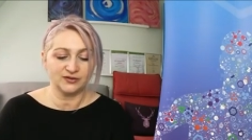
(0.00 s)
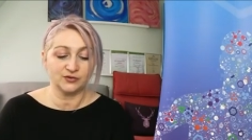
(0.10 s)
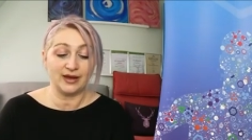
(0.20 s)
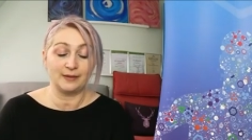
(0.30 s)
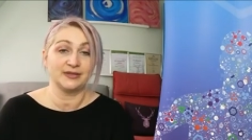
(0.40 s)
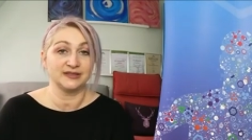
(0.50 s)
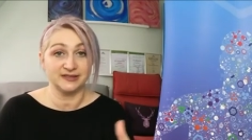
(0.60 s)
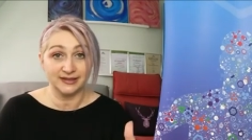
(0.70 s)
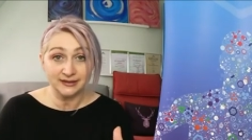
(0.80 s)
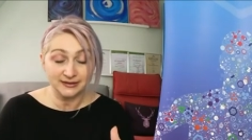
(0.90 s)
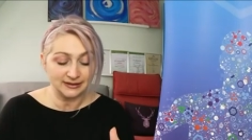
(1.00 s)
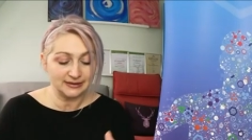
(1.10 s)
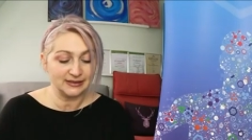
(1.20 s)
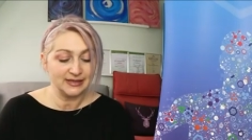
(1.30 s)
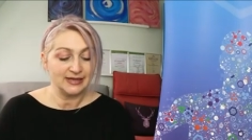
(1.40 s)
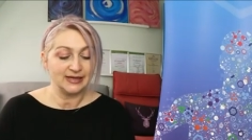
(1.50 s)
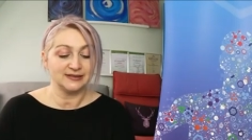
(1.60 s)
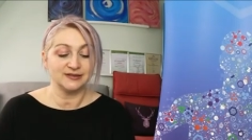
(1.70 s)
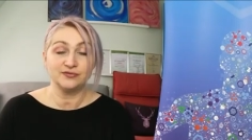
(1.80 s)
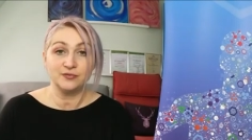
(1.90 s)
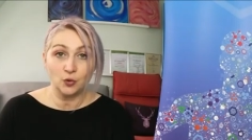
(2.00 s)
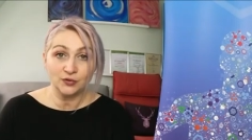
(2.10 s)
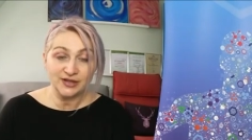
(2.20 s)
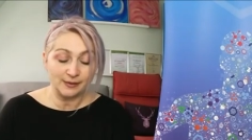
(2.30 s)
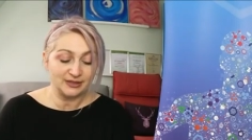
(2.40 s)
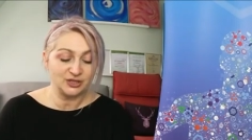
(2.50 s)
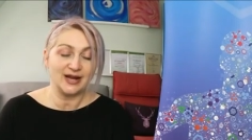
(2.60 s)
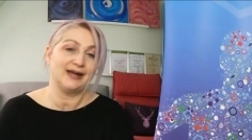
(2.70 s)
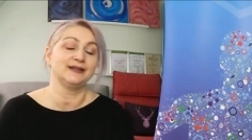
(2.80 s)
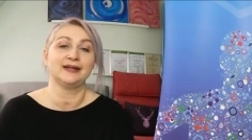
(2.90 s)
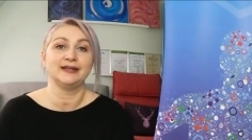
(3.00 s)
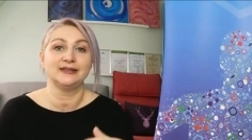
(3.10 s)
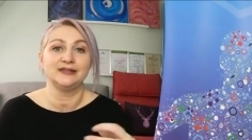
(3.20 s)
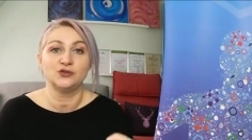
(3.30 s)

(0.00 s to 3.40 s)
Also wir haben hier Zink drinnen, es ist Flohsamenschalen drinnen,